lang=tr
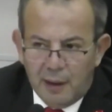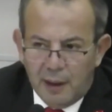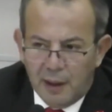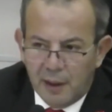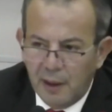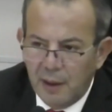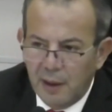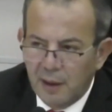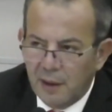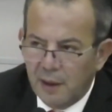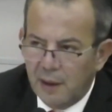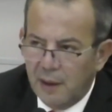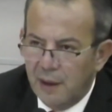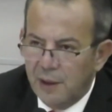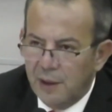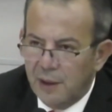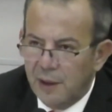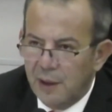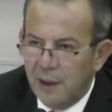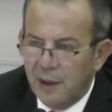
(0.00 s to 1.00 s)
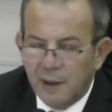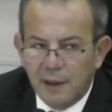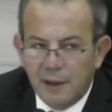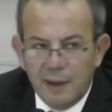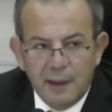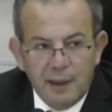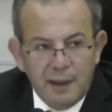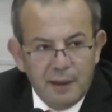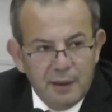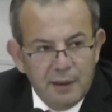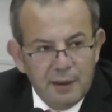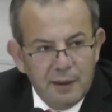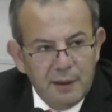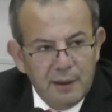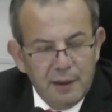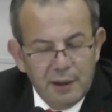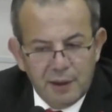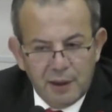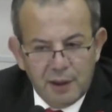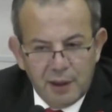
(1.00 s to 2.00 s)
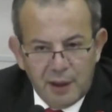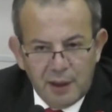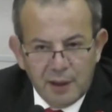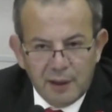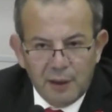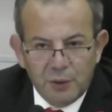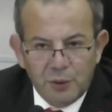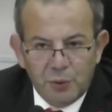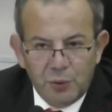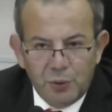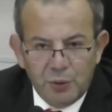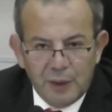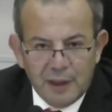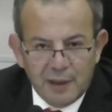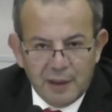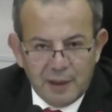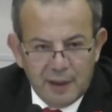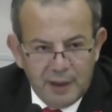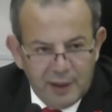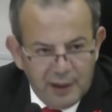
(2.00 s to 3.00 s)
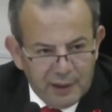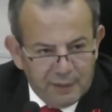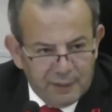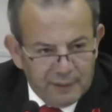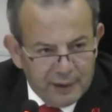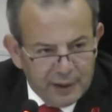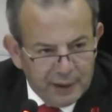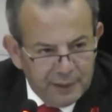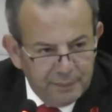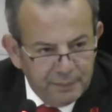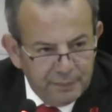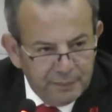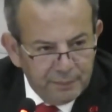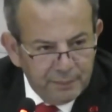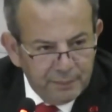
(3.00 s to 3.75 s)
Arkadaşlar İncirlik'te İncirlik'te Türk askeri de var.